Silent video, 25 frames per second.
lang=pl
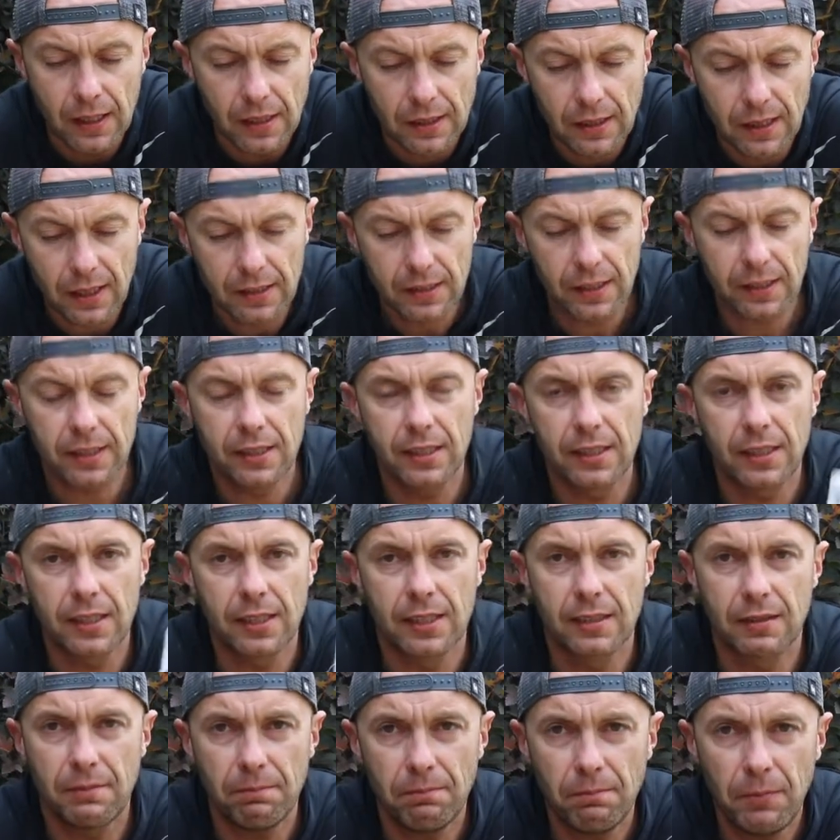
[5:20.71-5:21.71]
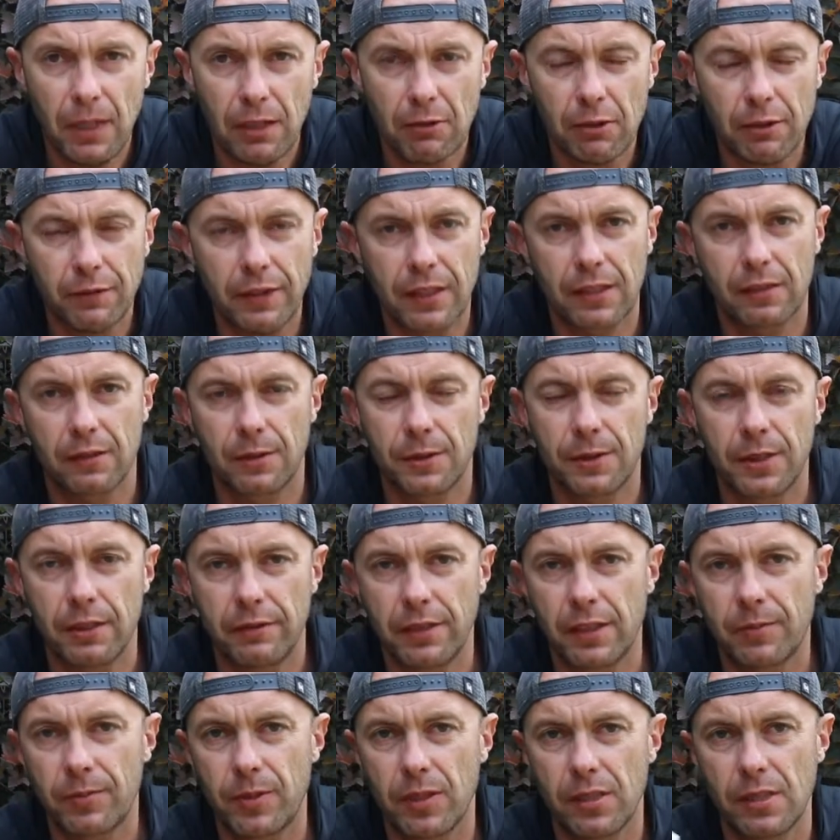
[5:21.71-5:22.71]
dla takich mało
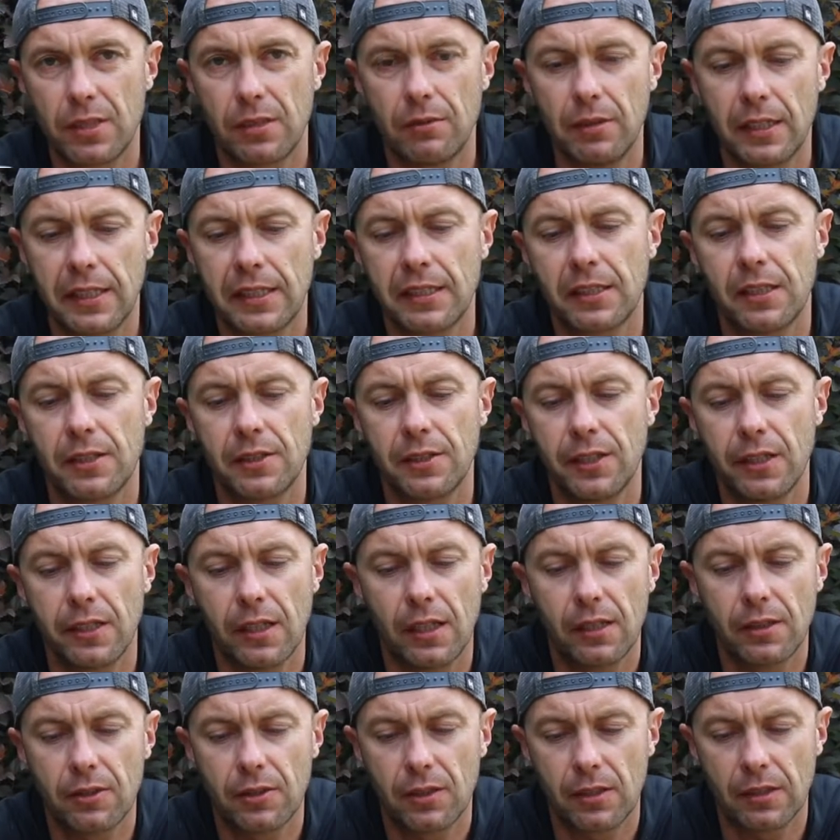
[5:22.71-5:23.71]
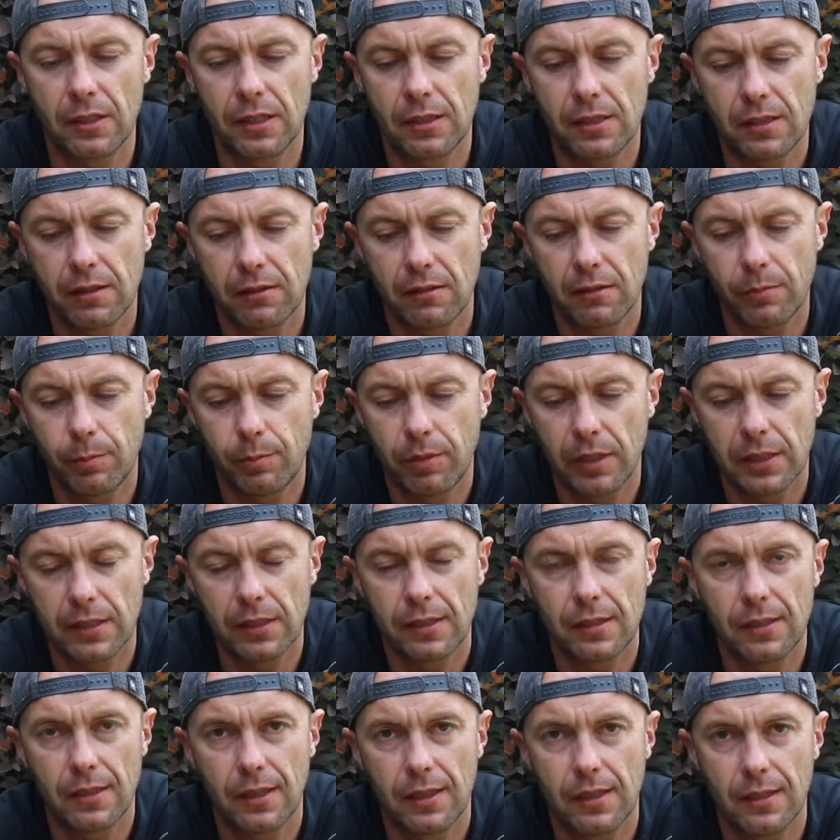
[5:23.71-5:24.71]
wartościowych przesyłek też nie naliczone są opłaty
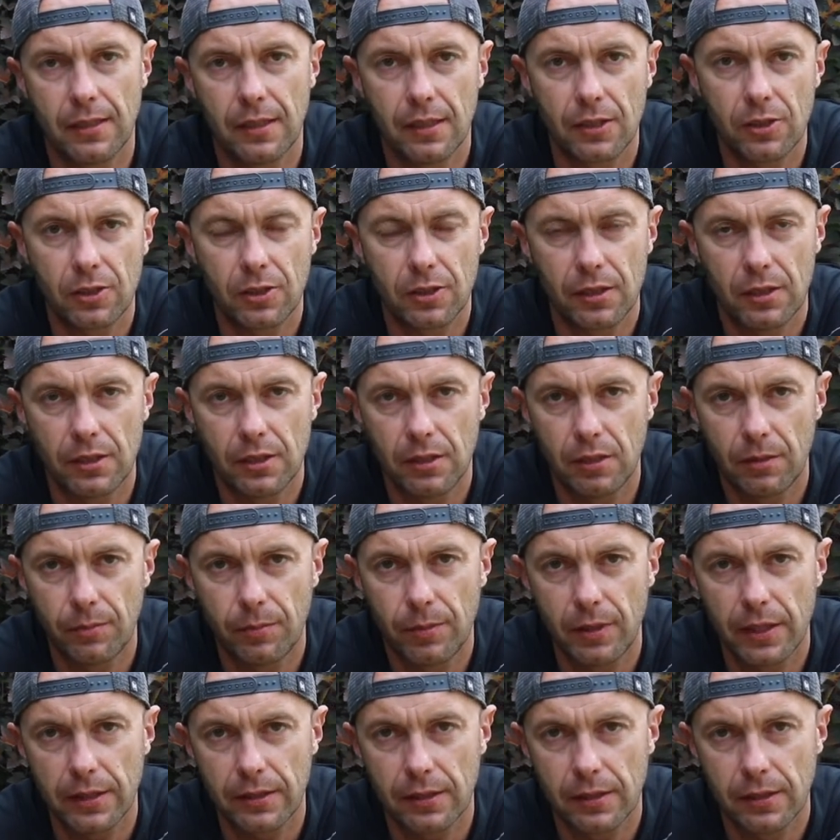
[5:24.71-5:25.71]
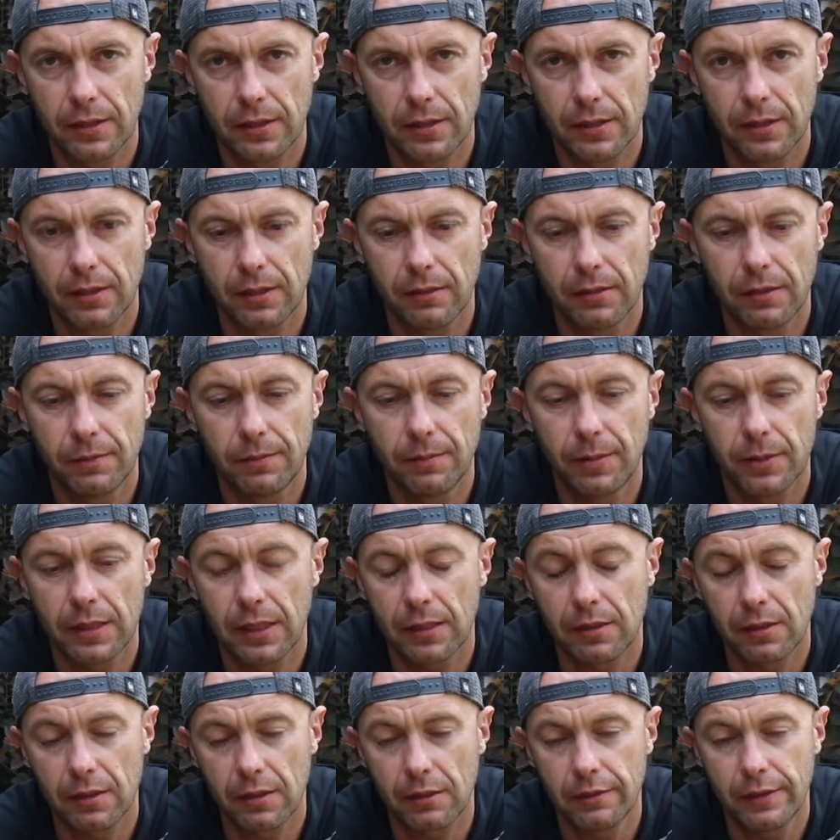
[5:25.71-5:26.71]
celne czy opłaty
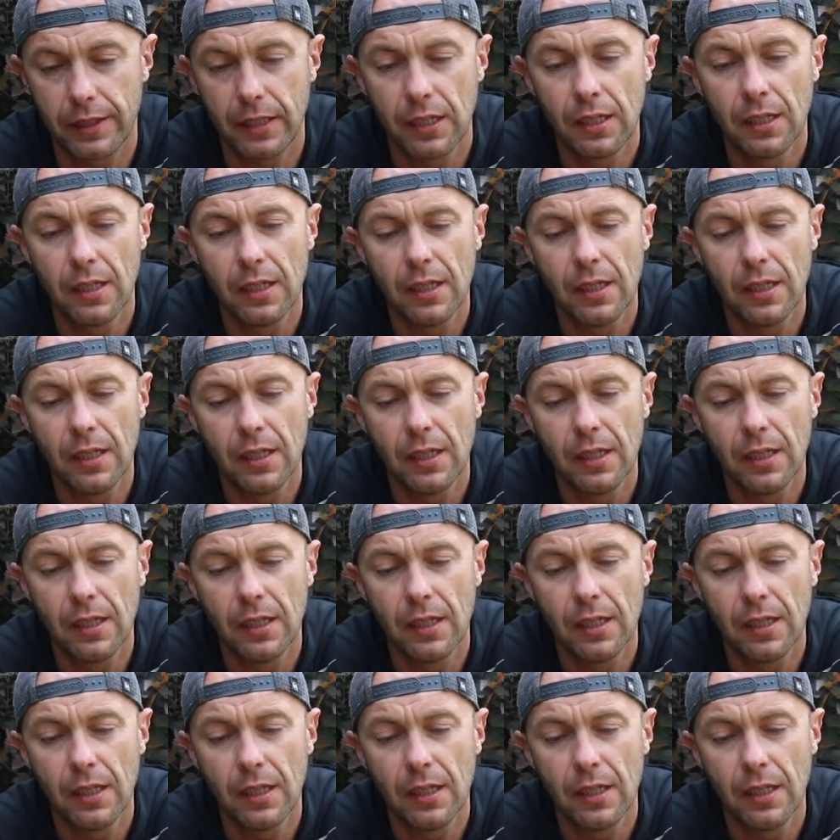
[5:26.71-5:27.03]
podatkowe.